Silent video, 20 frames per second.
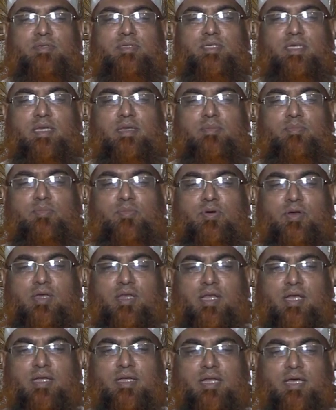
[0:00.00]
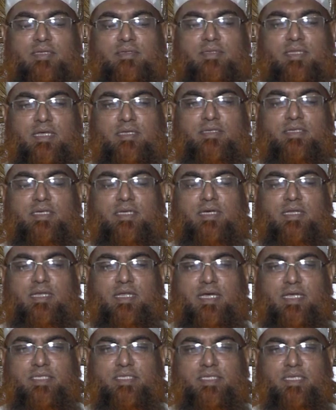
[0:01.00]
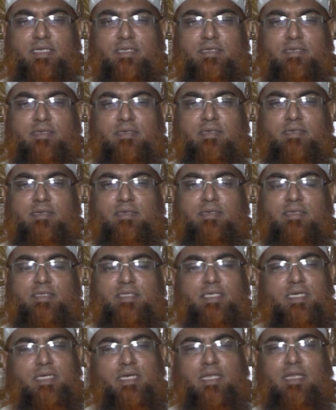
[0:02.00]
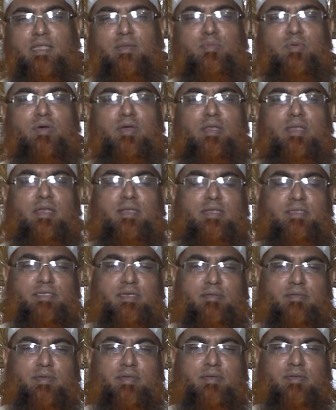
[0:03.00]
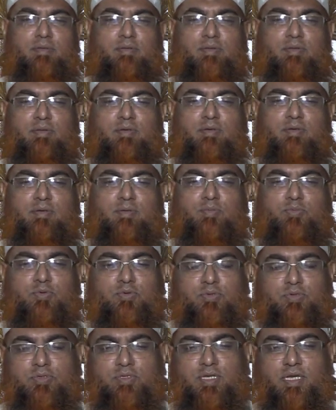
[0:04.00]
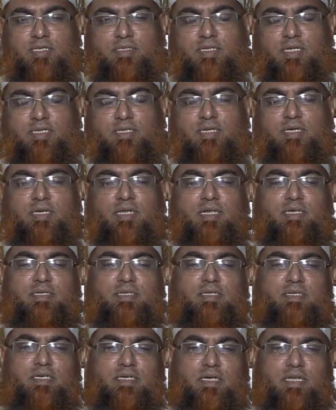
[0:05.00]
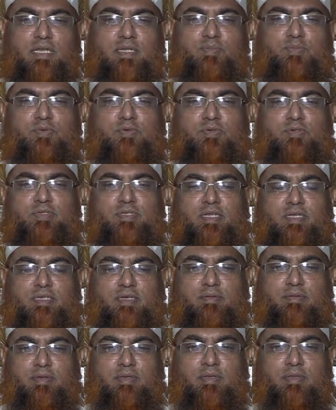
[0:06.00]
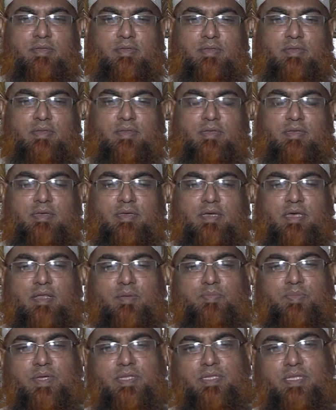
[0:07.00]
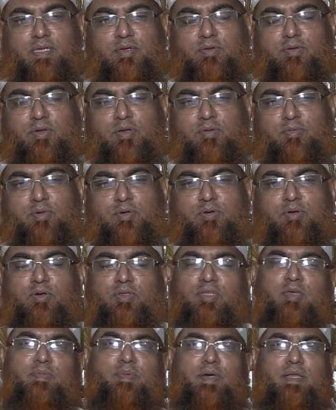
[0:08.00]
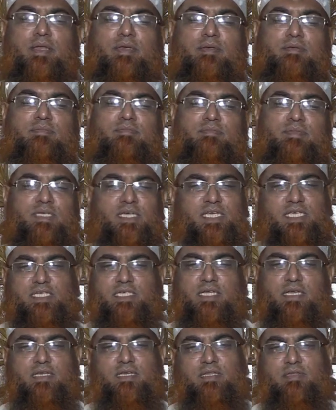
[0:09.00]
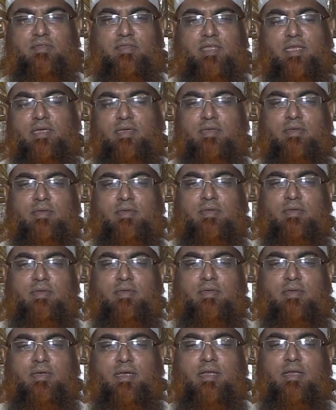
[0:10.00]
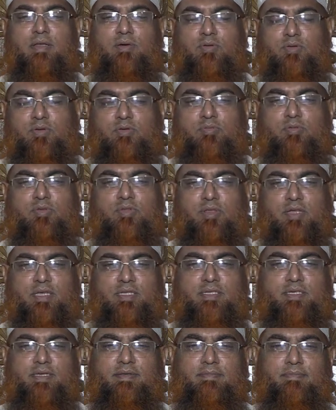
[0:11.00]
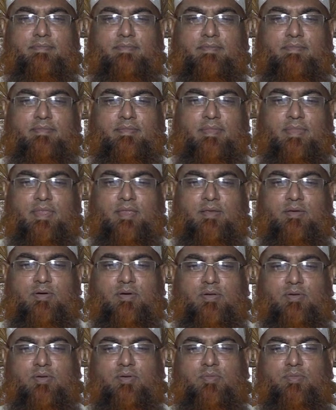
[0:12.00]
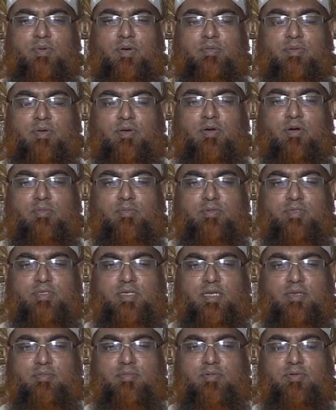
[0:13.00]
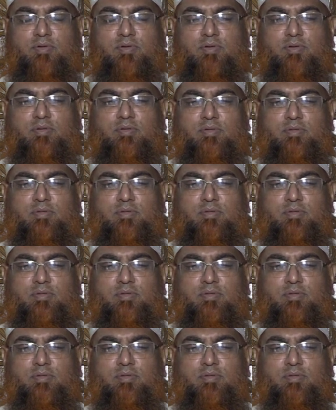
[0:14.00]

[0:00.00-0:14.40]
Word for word: যে মহিলা ডাক্তার যেখানে আছে সেখানেই মহিলারা যাবে পুরুষ ডাক্তার যেখানে আছে সেখানেই পুরুষরা যাবে এর ব্যতিক্রমও হতে পারে চিকিৎসার ক্ষেত্রে এটা অনুমোদন আছে অনুরূপভাবে অমুসলিম কোনো